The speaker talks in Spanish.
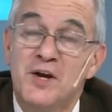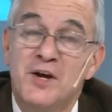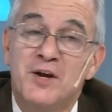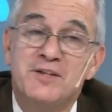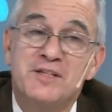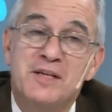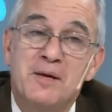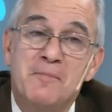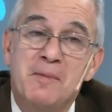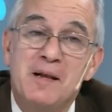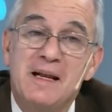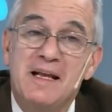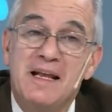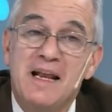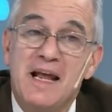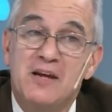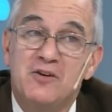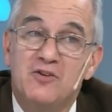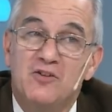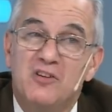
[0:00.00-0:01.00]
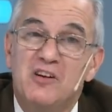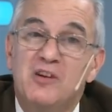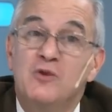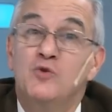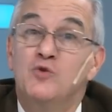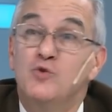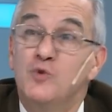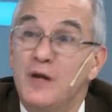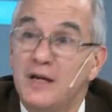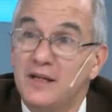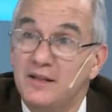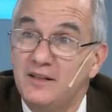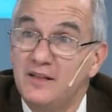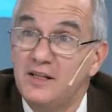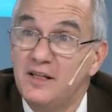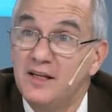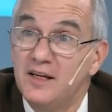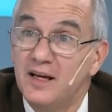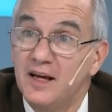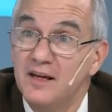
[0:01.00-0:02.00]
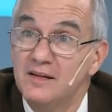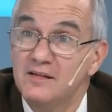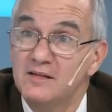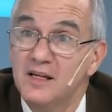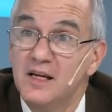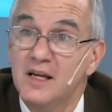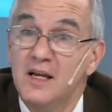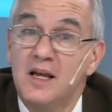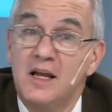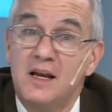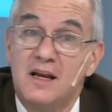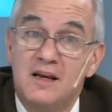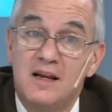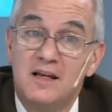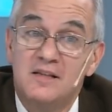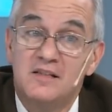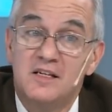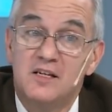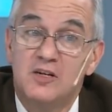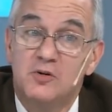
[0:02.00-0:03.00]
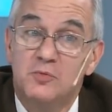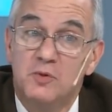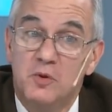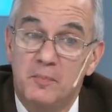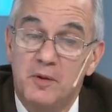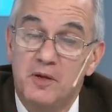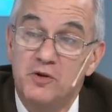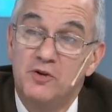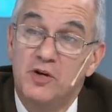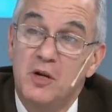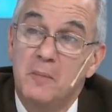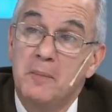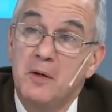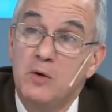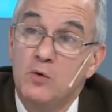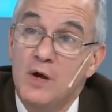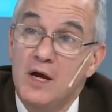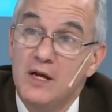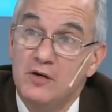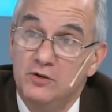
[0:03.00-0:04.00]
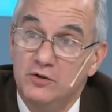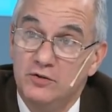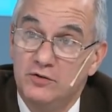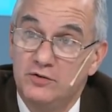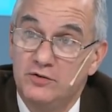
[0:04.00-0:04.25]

O sea, Belgrano, incluso Artigas, nacen como españoles peruanos.